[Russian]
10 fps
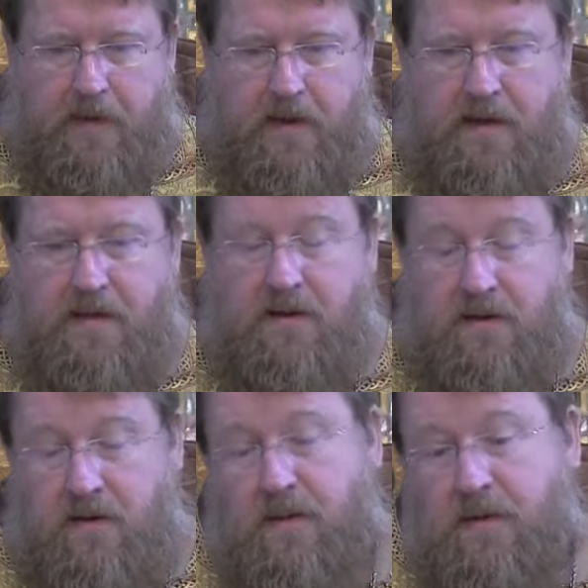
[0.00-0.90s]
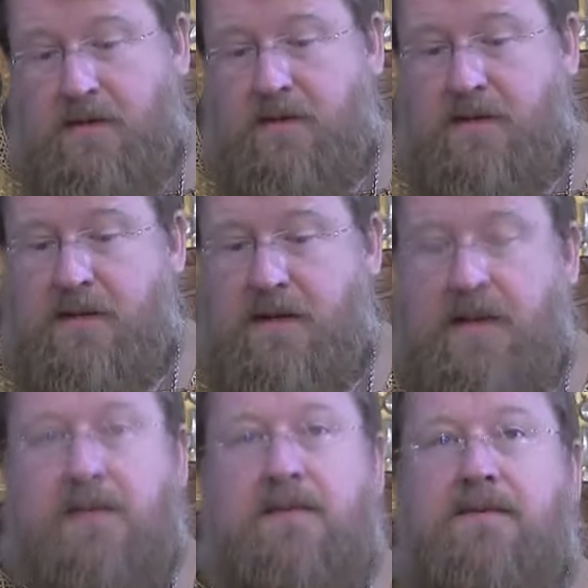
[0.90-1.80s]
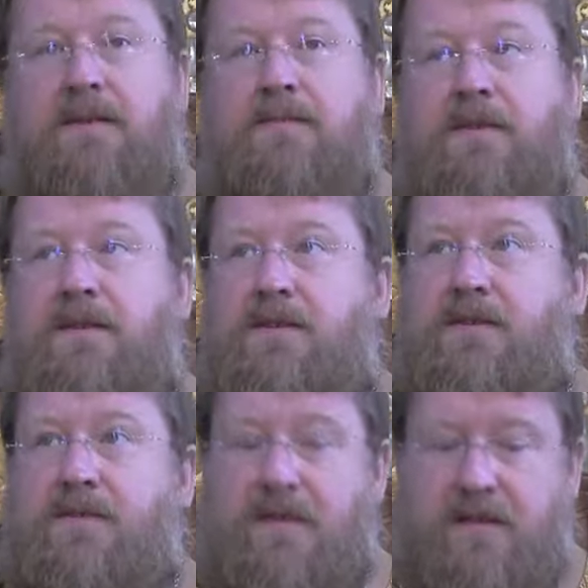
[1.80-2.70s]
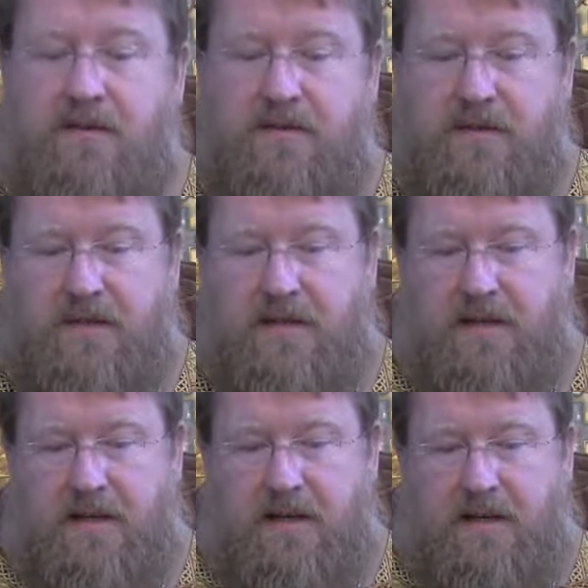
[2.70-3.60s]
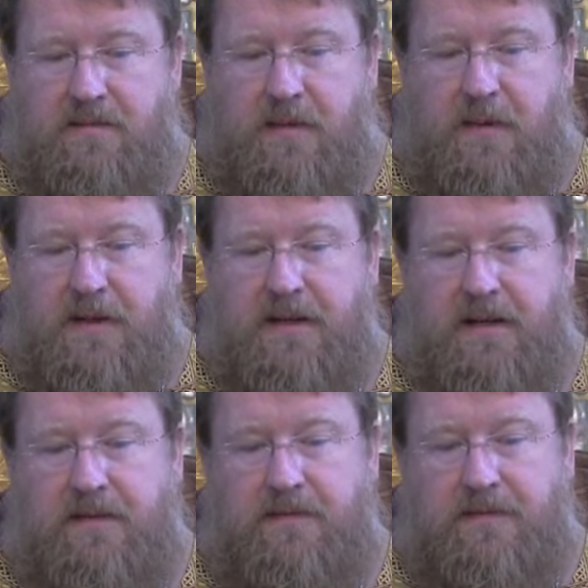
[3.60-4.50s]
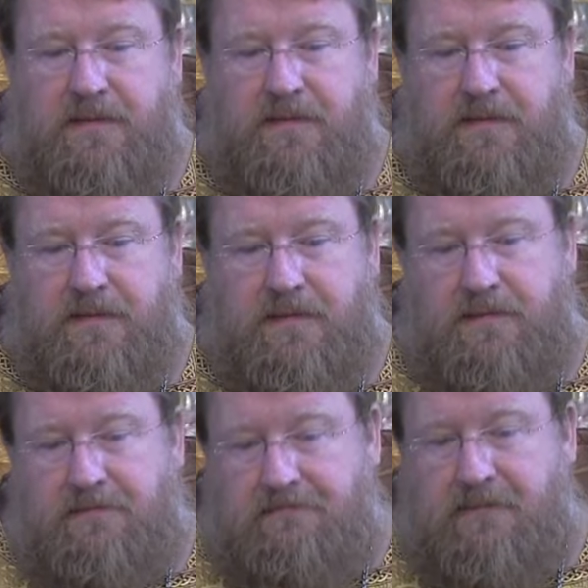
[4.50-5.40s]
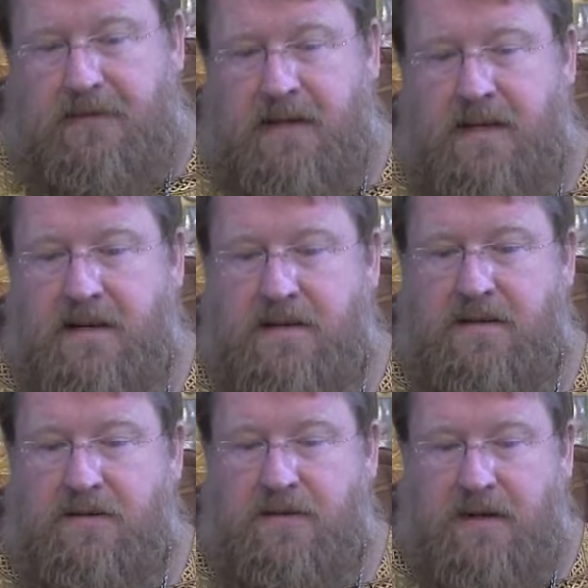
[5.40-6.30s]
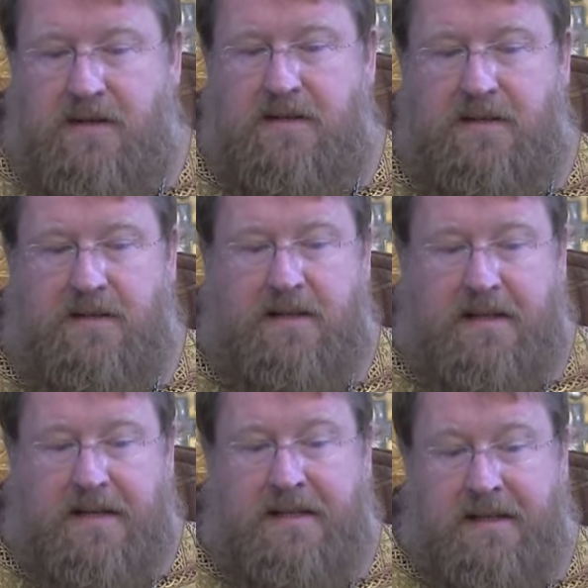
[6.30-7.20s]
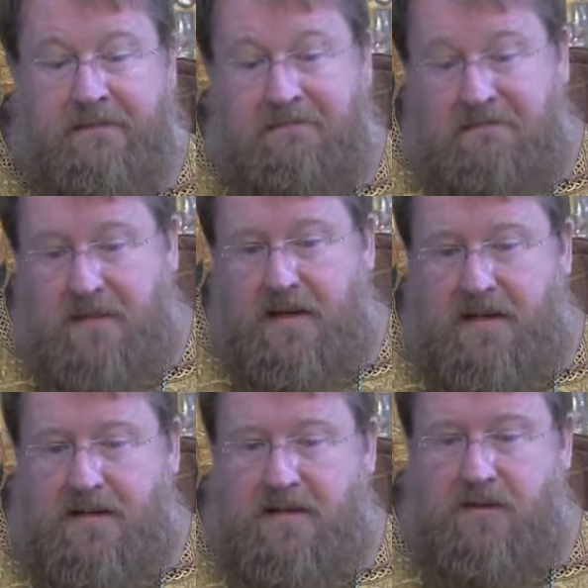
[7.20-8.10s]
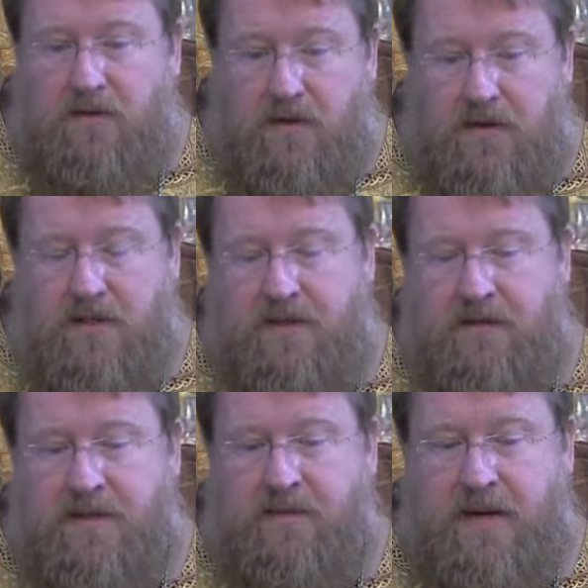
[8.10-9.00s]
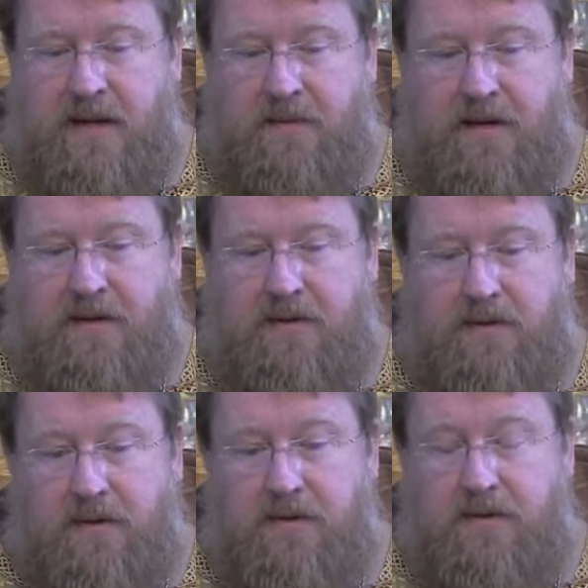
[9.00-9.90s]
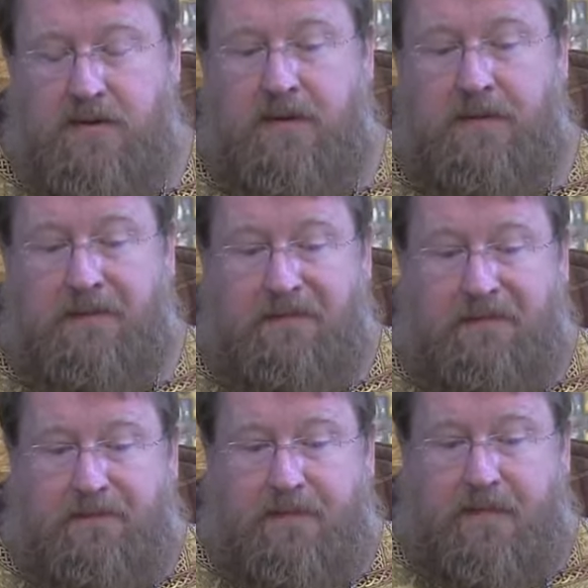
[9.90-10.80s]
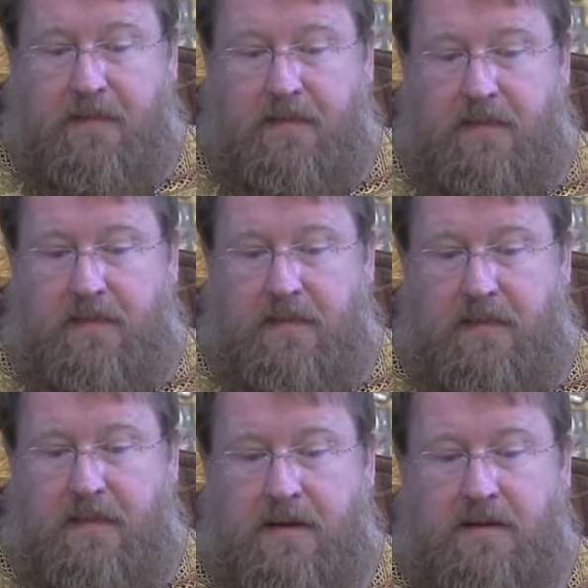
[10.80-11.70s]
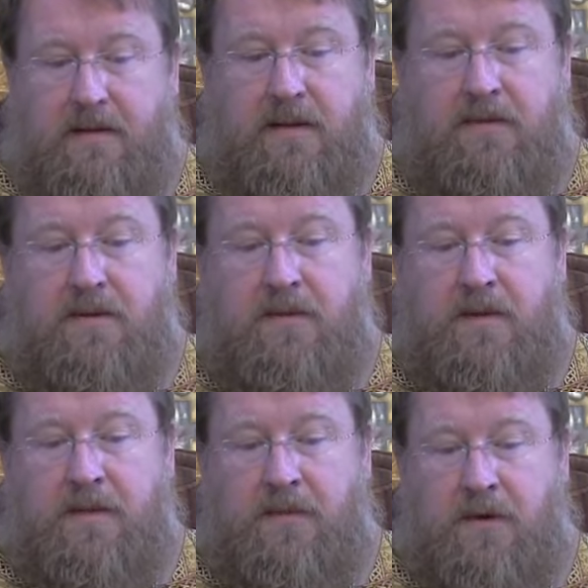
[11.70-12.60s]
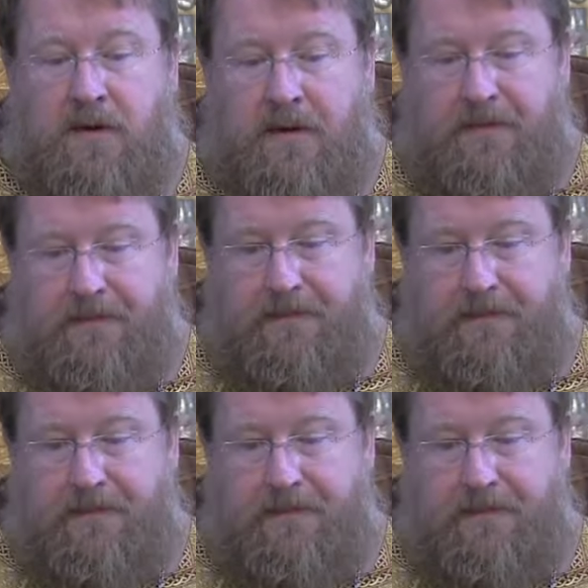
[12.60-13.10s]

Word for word: И такой вопрос возникает, ведь мы живые люди, попадаем в такие ситуации, и нам сложно воспринимать то, что это дано нам от Бога.